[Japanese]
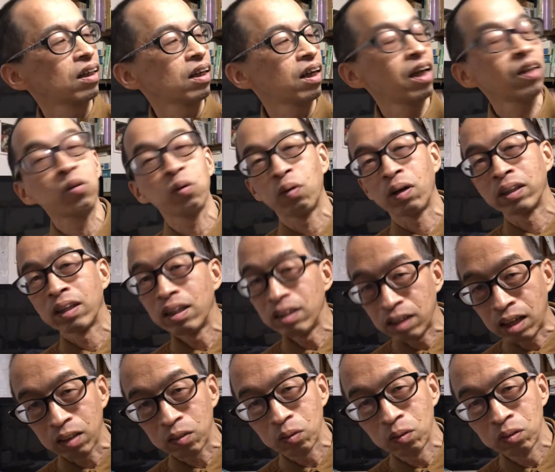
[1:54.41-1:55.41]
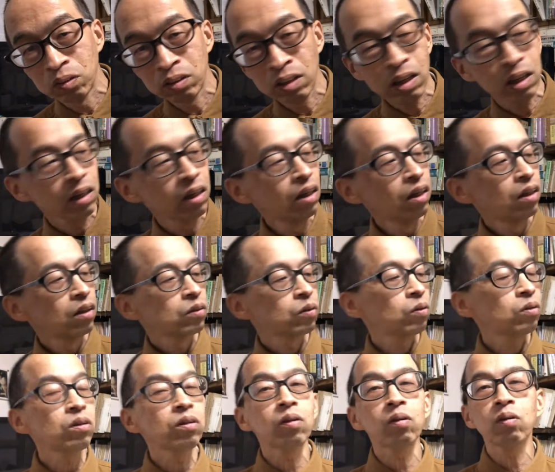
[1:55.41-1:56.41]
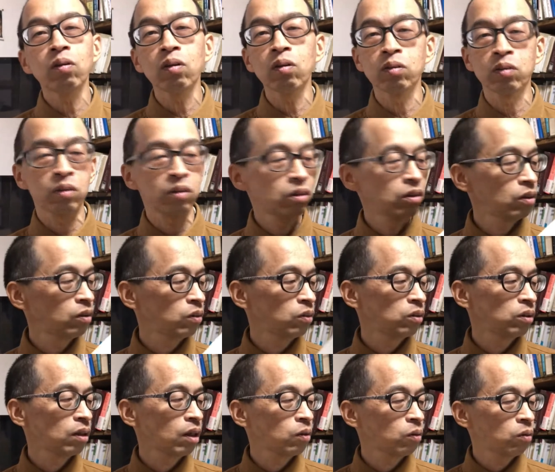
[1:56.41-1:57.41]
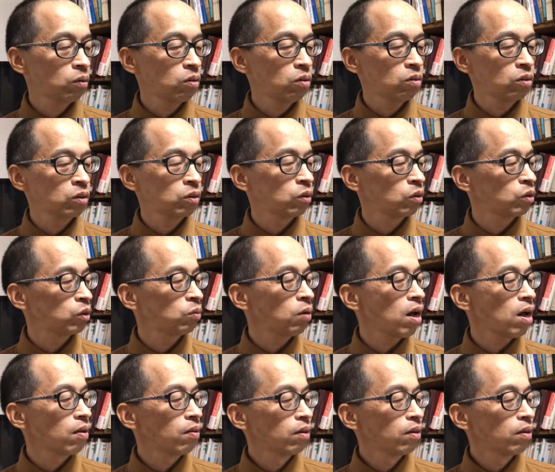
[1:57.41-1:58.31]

絵とは何かとね、そういうところを追求したところを一つは